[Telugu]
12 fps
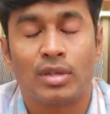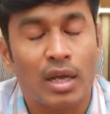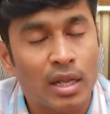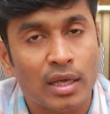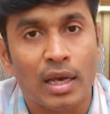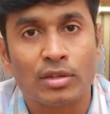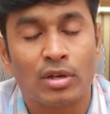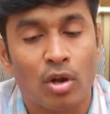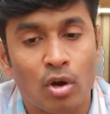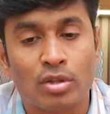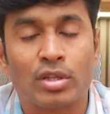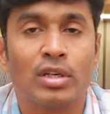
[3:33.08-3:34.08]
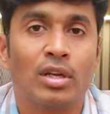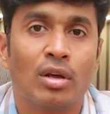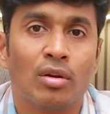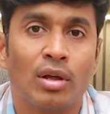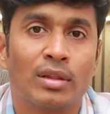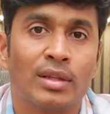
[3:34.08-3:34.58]
చాలా క్యాజువల్ నార్త్
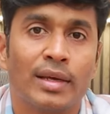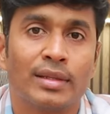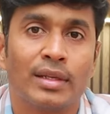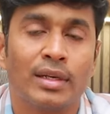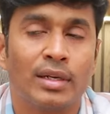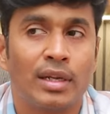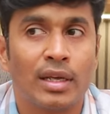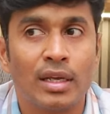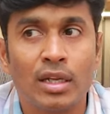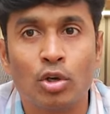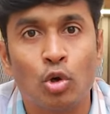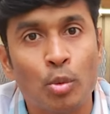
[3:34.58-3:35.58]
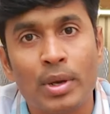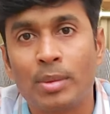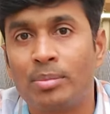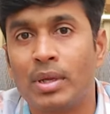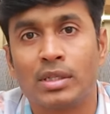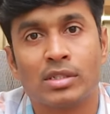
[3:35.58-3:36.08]
ఇండియాలో అంతా అయితే డైలీ
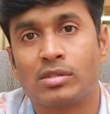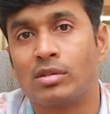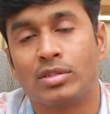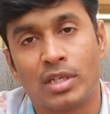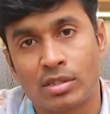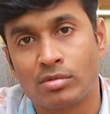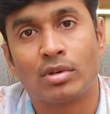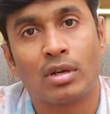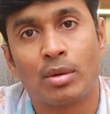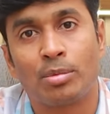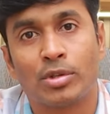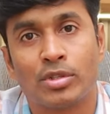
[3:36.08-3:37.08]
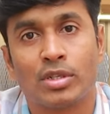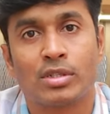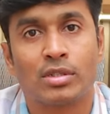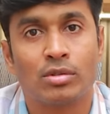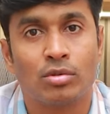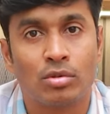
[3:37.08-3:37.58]
ఓపీడీ ప్లేసెస్లో చేసుకుంటున్నారు ప్రతి
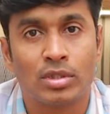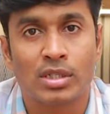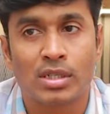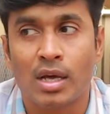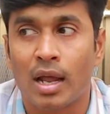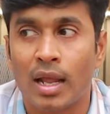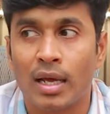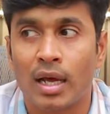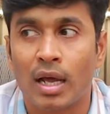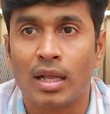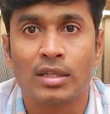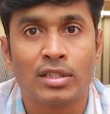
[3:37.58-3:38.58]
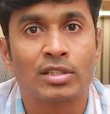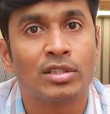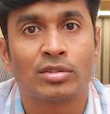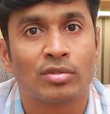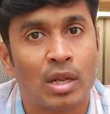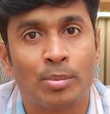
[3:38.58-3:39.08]
చేస్తూ జస్ట్ అలా అలా
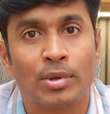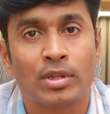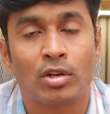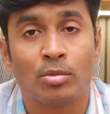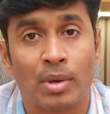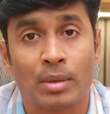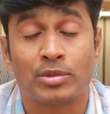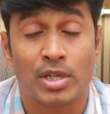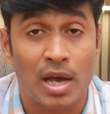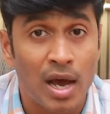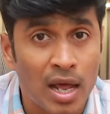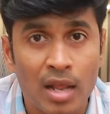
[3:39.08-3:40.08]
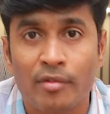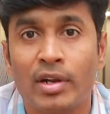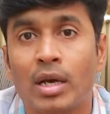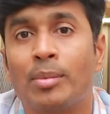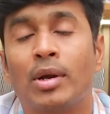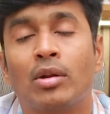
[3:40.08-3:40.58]
ఇంజక్షన్ తీసుకుని వెళ్ళిపోతున్నారు మనం చాలా
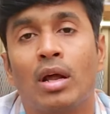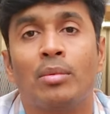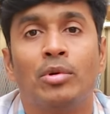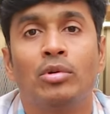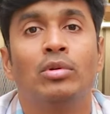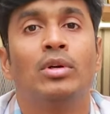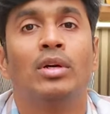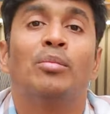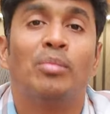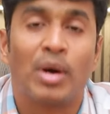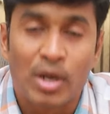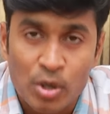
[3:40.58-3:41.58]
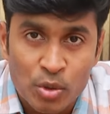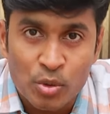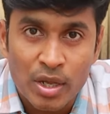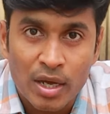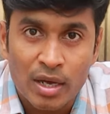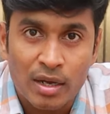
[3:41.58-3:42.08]
వెనుకబడి ఉన్నాము మనం
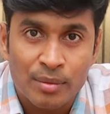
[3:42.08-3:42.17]
కూడా